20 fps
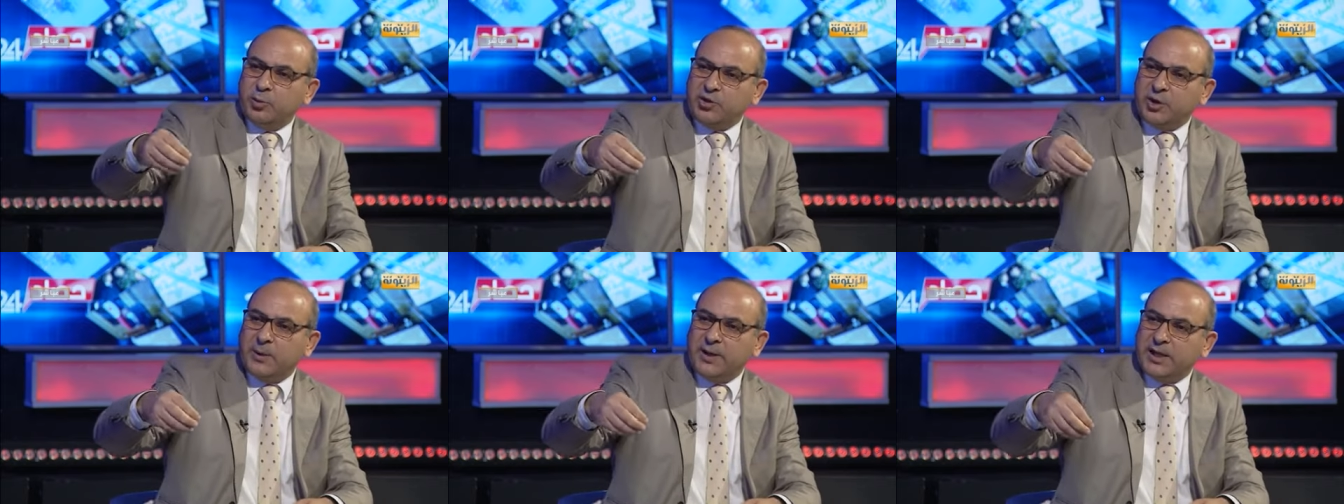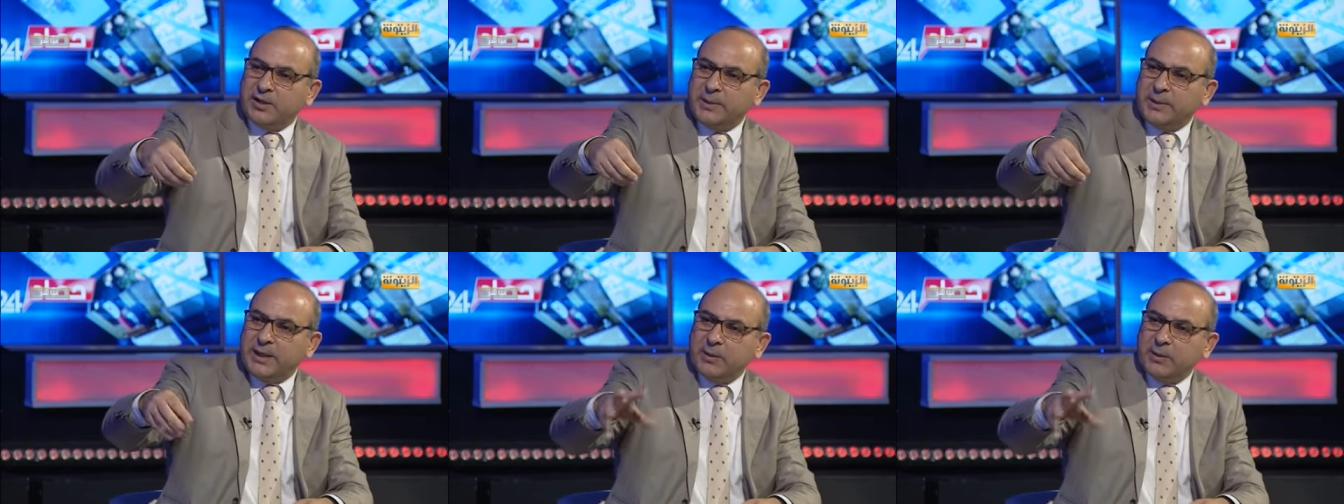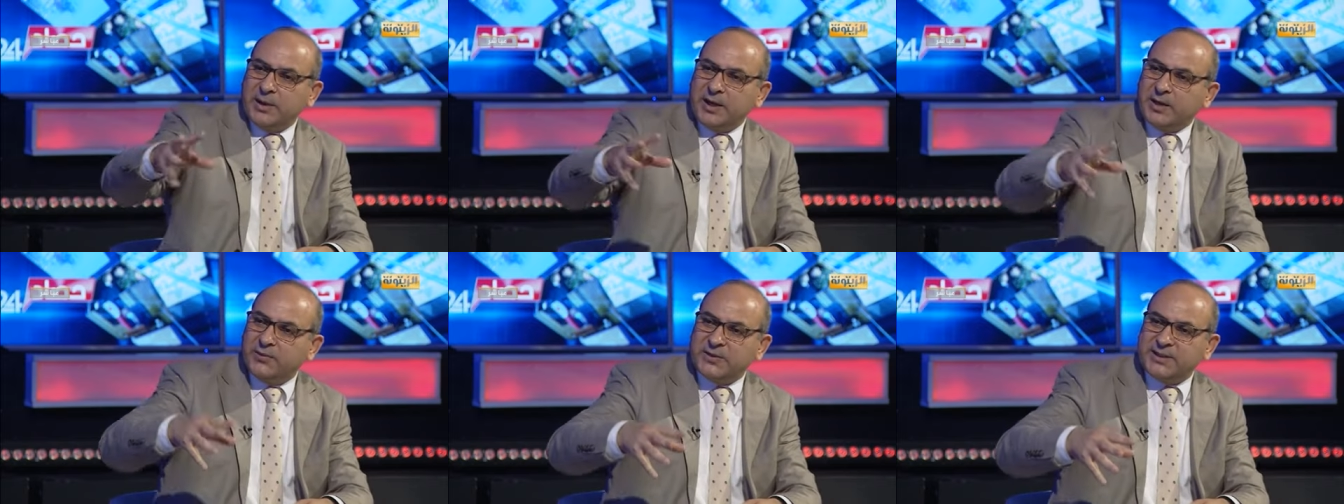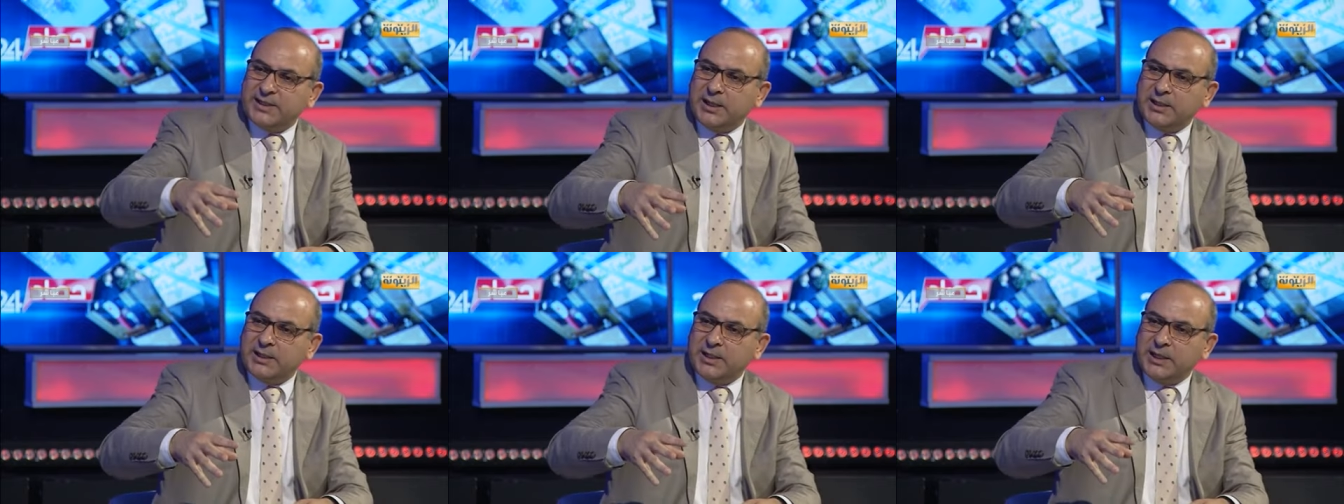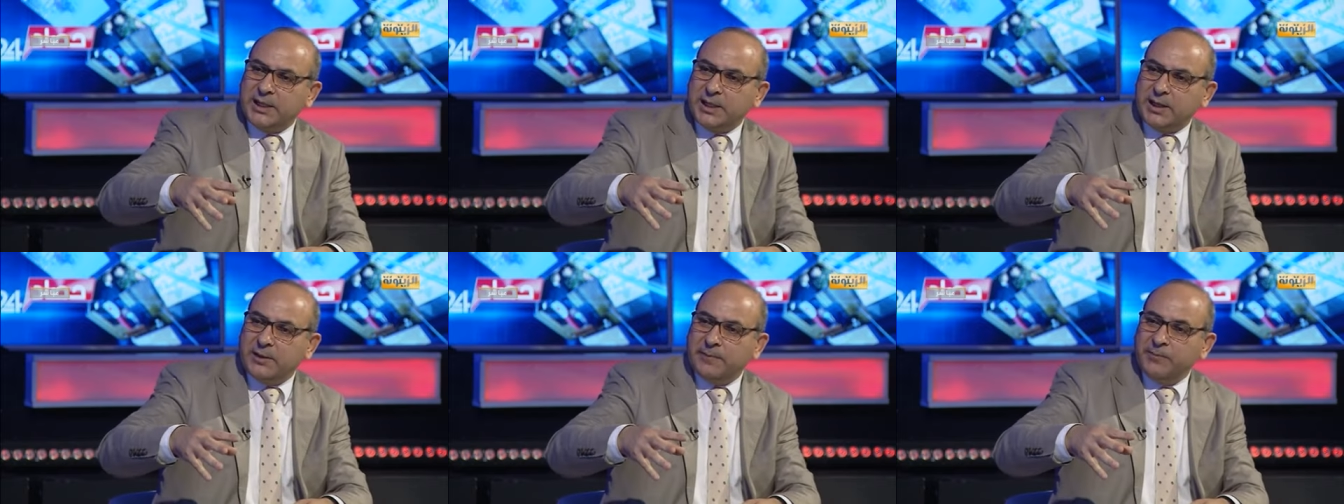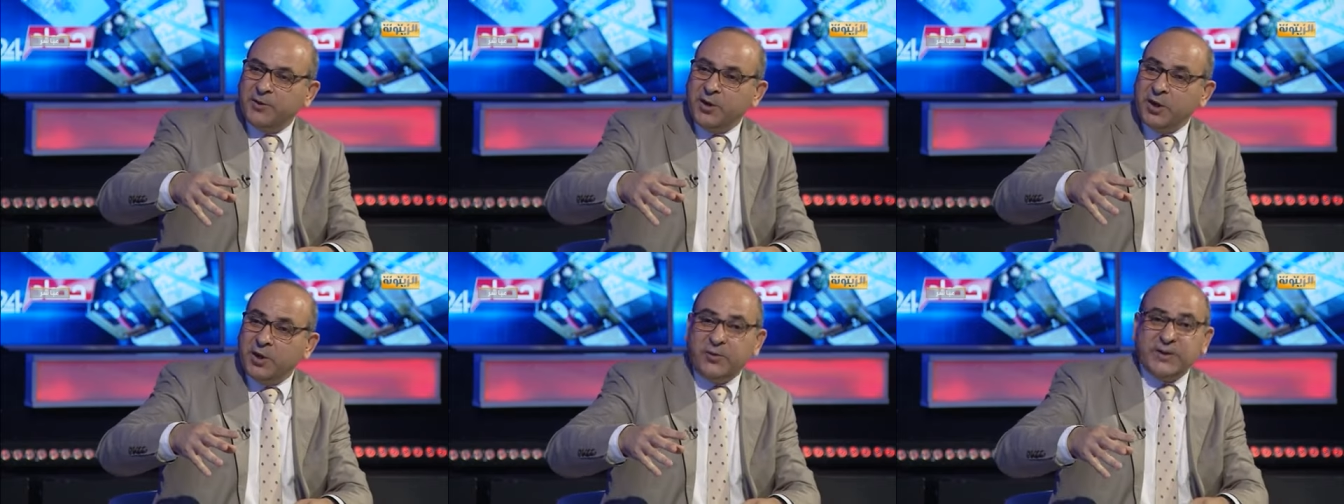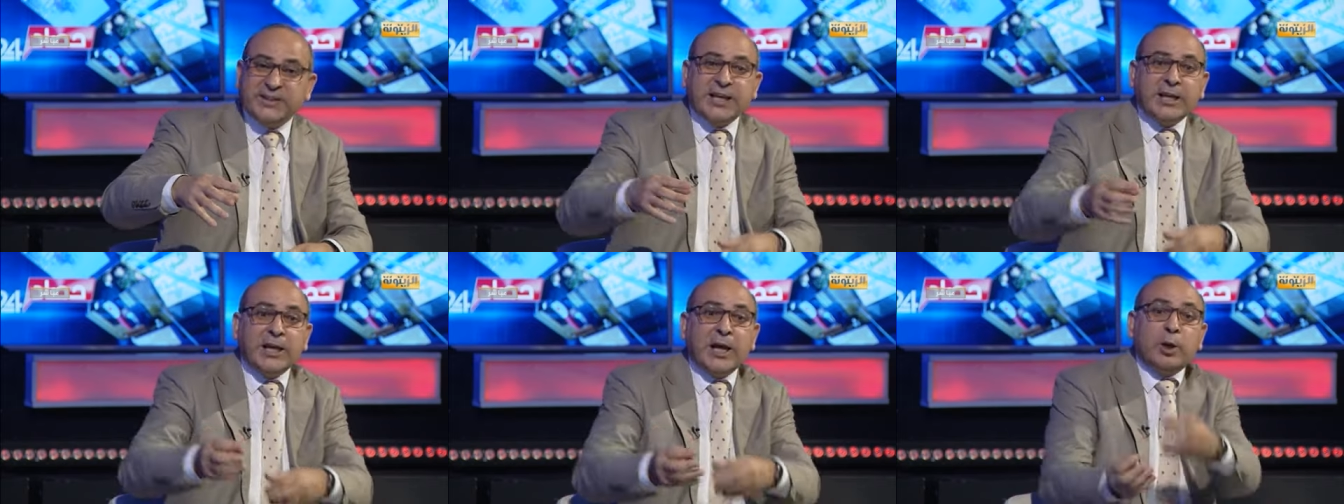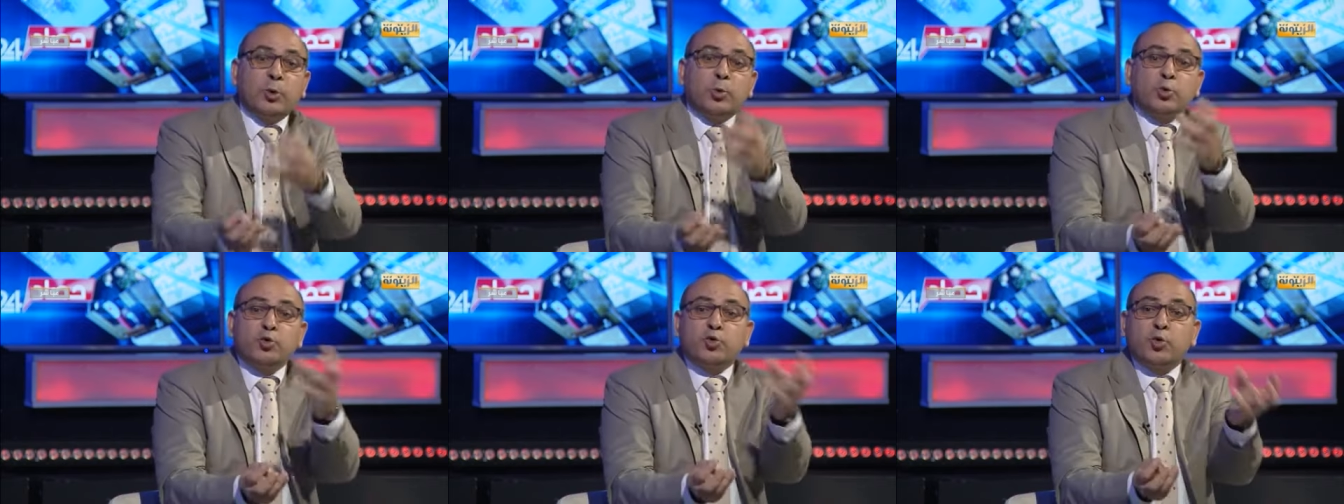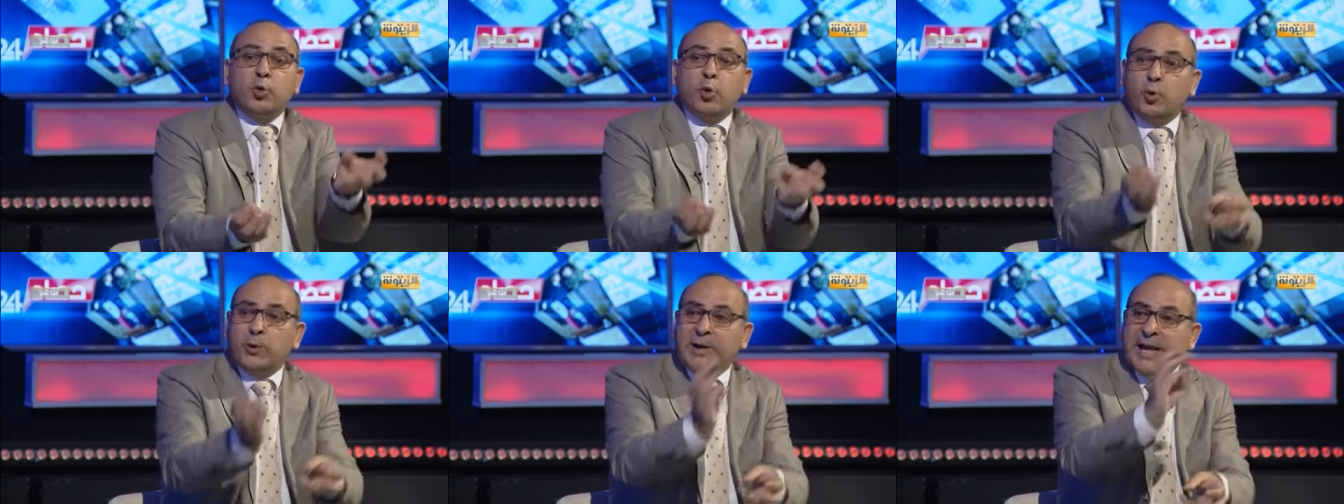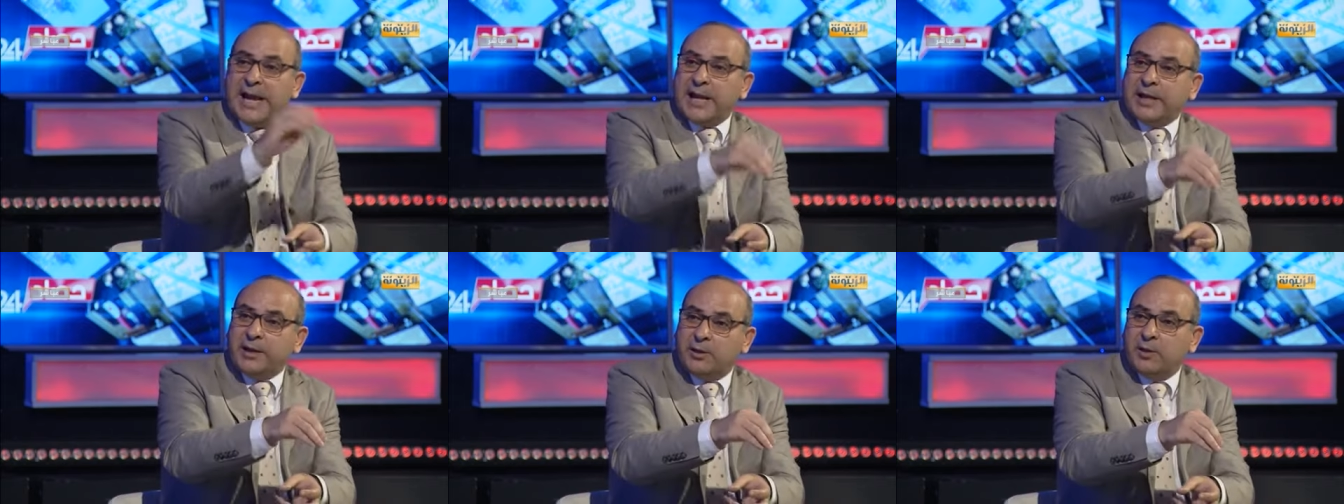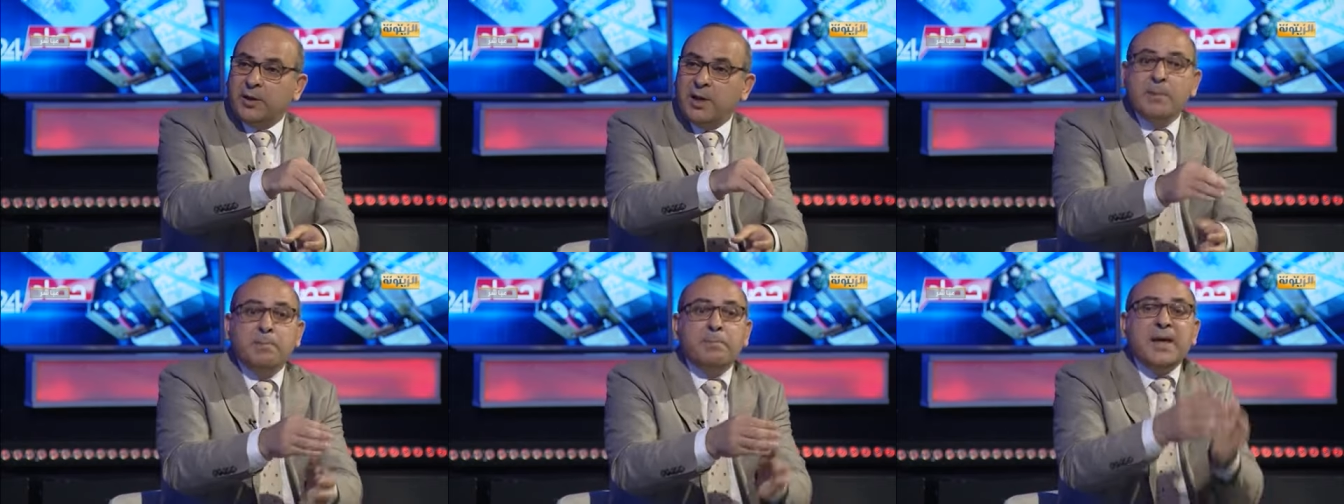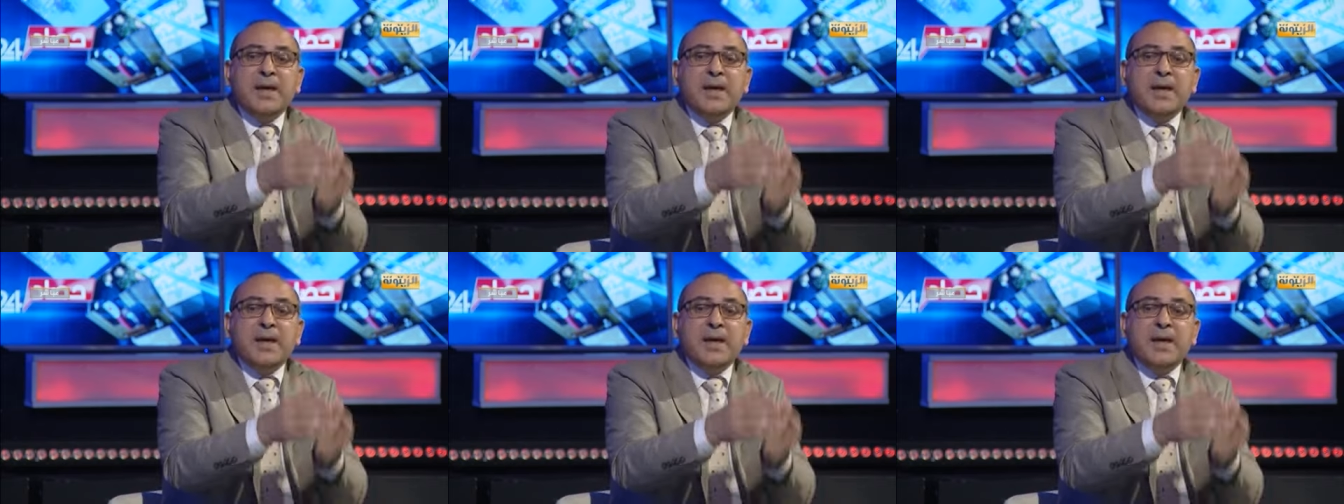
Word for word: المشاورات بالأوراق في الصناديق فسيخرج هناك